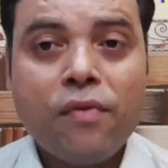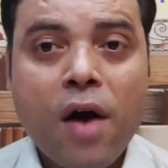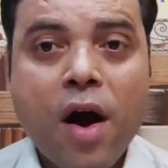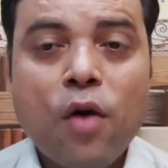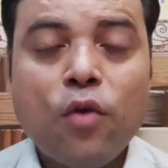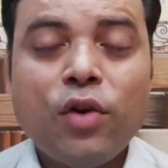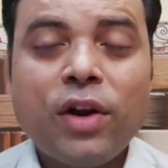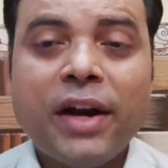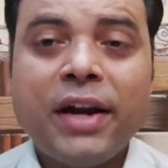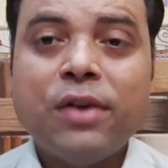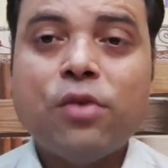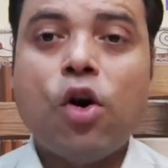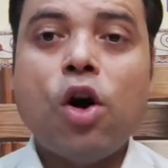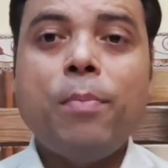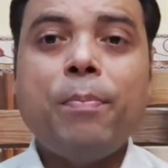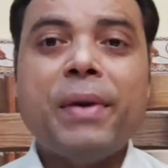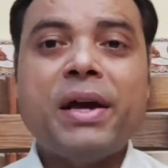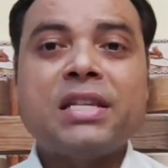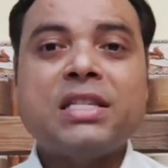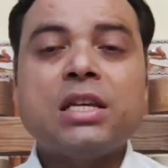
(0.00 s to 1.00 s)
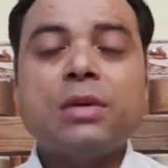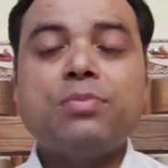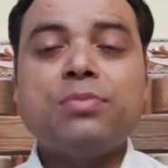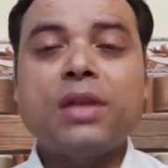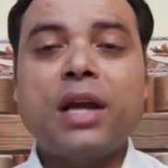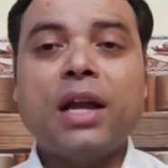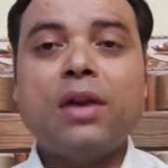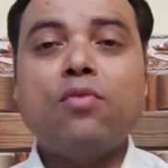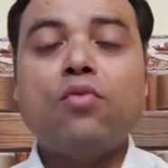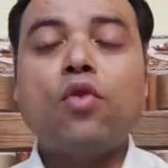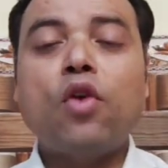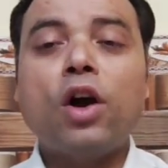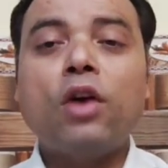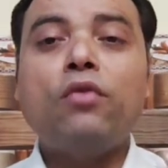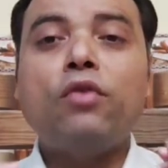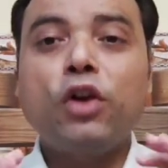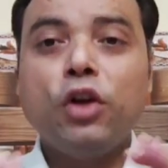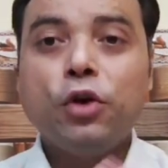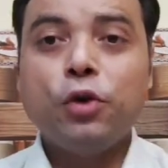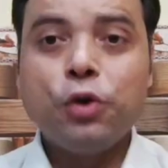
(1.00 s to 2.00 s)
फाउंडर इन ऑन पैसे देन
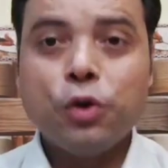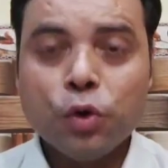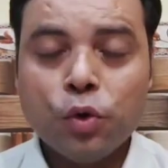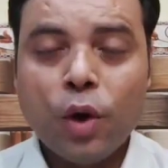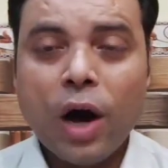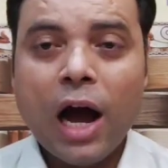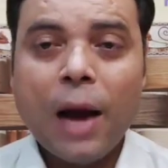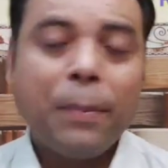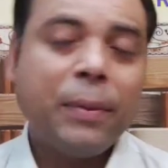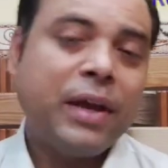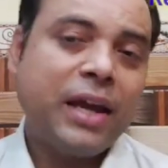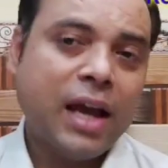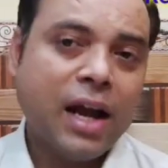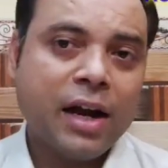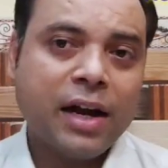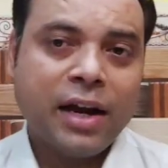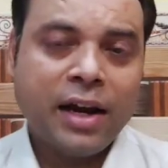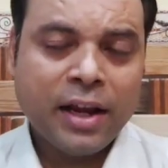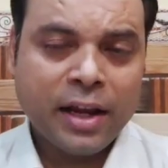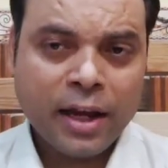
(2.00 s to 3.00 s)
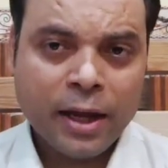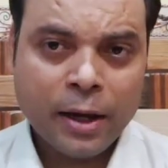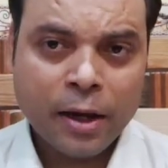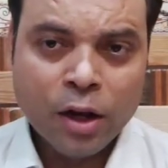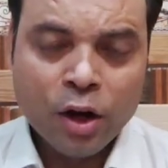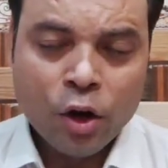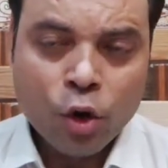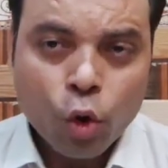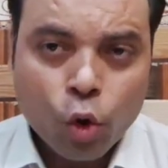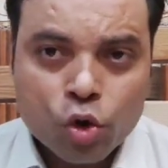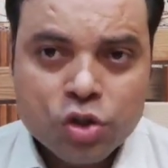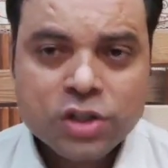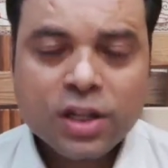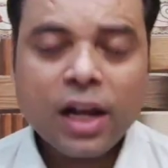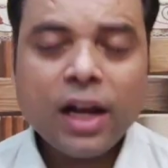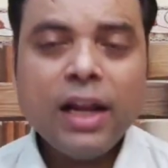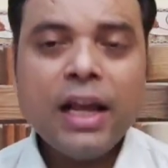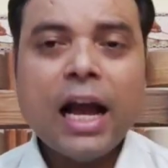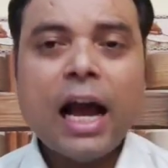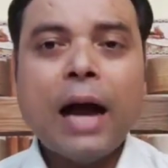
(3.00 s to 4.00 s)
व्हाट विल यू डू आप क्या करेंगे
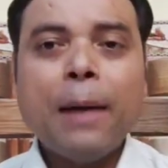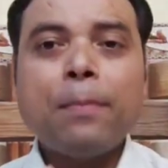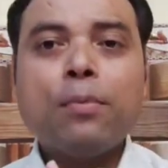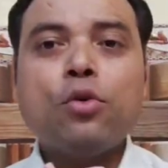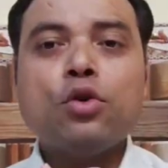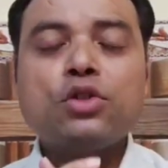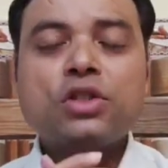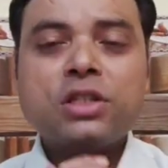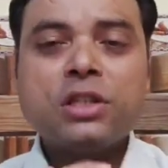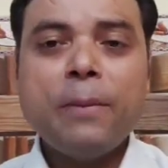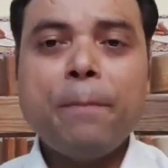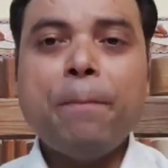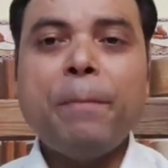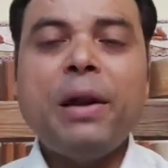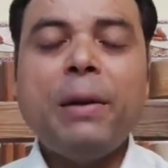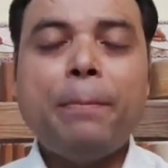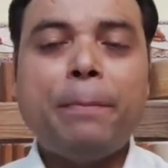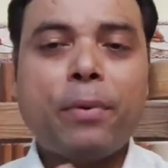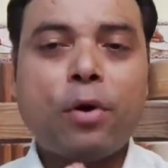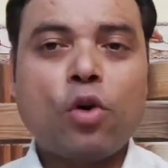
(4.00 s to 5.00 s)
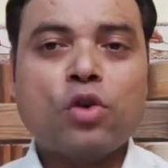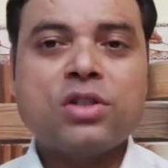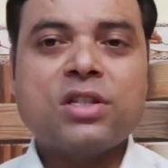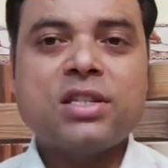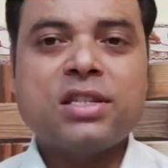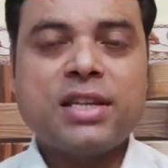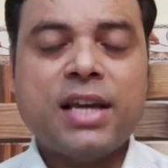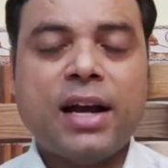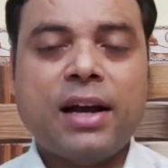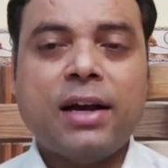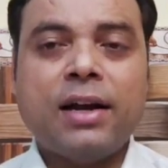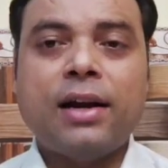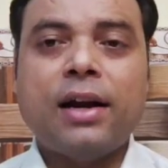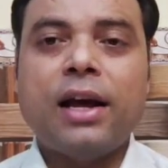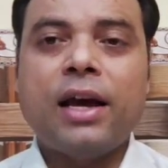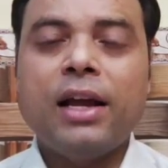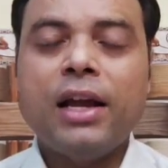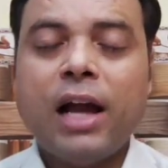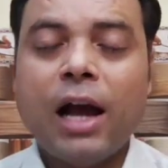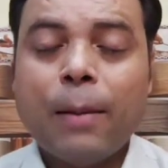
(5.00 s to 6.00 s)
उसके लिए आपको सिंपल प्रोसेस क्या
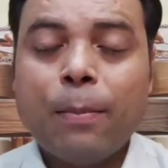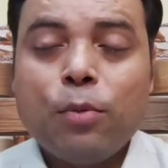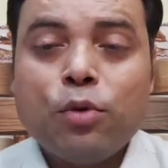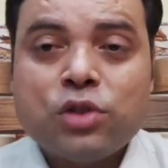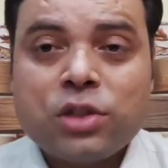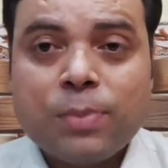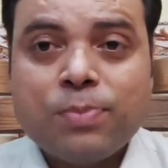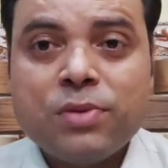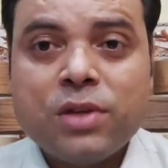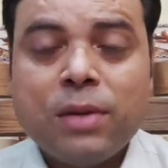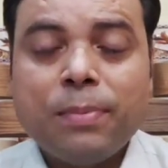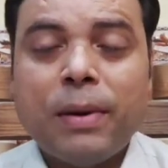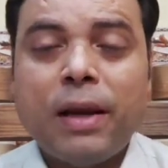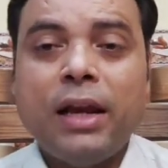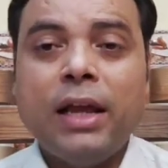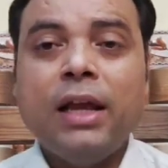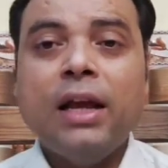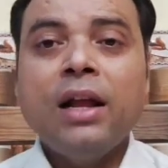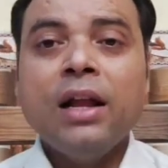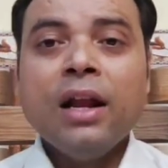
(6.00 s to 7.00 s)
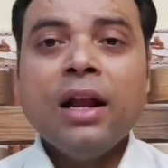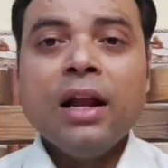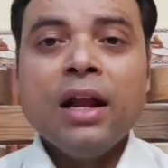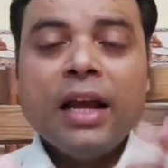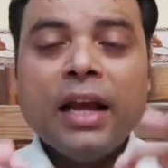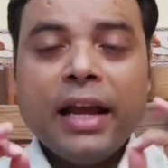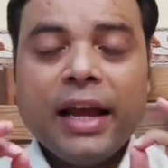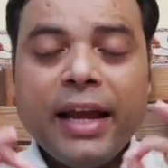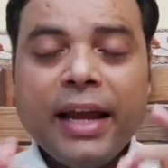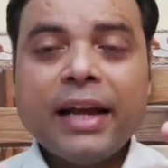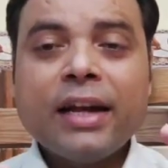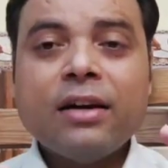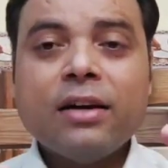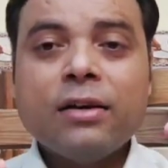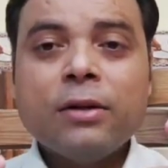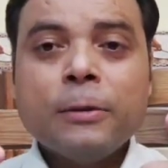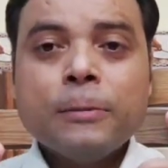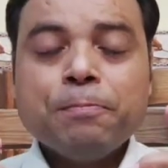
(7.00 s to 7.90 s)
करना है आपको सबसे पहले एक